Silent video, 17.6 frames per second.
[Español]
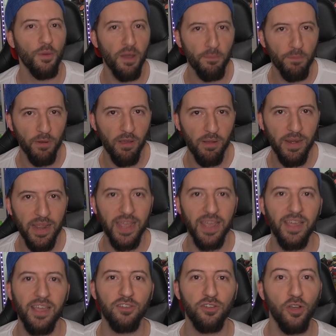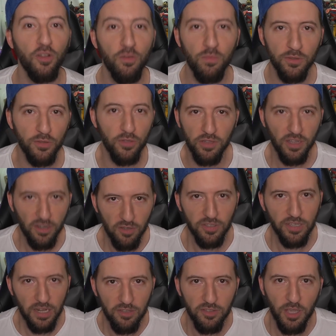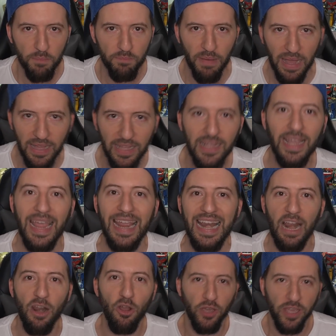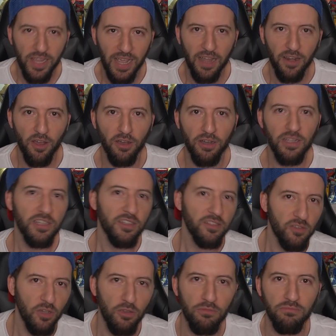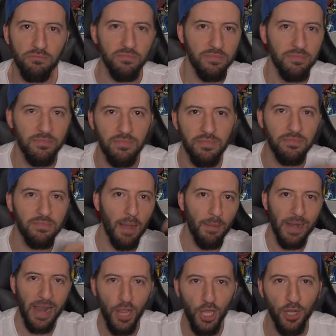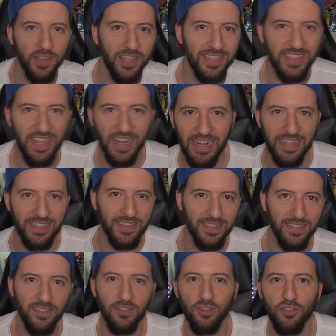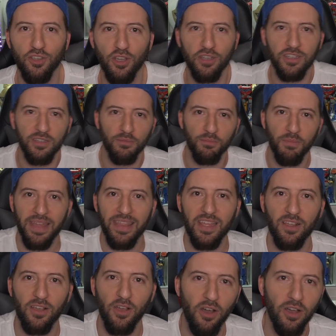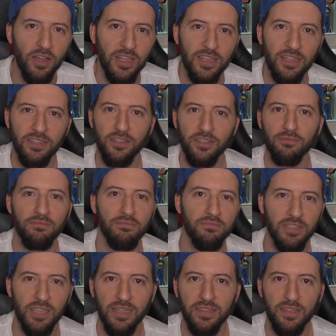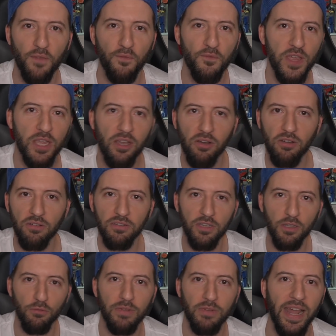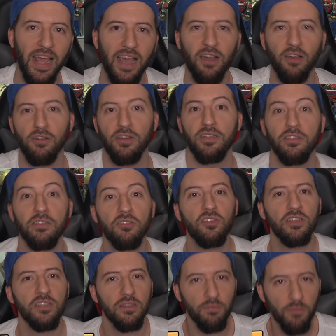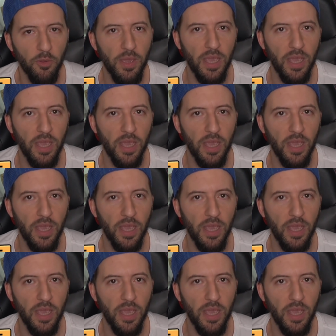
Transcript: más probable es que yo de un montón de cosas no sepa. Es la lógica, ¿no? Soy un hablador de internet. No soy ni un médico, ni un científico, ni un carajo. Entonces me voy a